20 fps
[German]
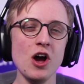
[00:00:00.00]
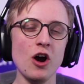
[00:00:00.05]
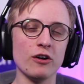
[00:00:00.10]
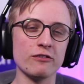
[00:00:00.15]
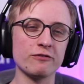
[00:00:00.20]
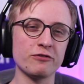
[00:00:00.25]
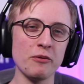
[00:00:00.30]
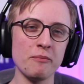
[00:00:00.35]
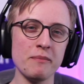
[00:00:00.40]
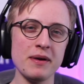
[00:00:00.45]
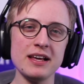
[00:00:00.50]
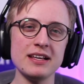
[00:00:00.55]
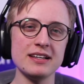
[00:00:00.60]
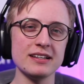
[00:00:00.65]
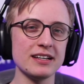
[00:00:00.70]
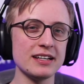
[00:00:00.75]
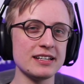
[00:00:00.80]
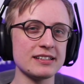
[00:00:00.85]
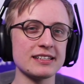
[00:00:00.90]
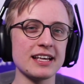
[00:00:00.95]
und für
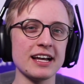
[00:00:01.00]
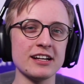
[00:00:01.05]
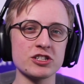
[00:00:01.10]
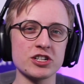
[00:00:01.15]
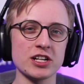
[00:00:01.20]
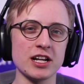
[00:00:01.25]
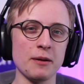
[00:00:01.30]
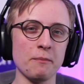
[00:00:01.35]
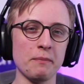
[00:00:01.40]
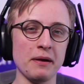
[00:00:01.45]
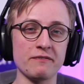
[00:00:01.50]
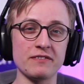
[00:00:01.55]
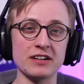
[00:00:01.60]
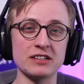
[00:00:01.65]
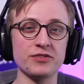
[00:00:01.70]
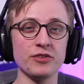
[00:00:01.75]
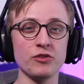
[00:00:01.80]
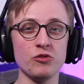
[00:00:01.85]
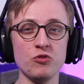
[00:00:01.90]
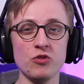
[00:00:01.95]
mich ist Genshin Impact,
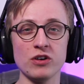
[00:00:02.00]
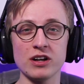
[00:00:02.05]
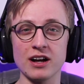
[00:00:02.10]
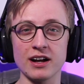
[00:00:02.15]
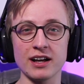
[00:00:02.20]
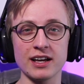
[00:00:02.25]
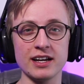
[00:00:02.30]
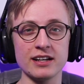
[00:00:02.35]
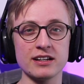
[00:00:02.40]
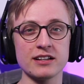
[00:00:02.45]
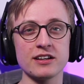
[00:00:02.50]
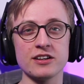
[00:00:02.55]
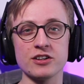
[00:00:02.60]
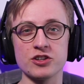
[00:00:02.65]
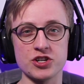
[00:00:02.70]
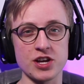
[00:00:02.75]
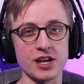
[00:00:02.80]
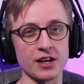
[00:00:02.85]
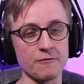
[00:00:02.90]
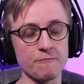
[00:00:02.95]
was Figuren angeht,
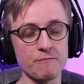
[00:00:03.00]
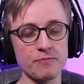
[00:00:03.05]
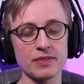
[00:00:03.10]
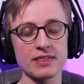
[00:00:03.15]
Kitsching.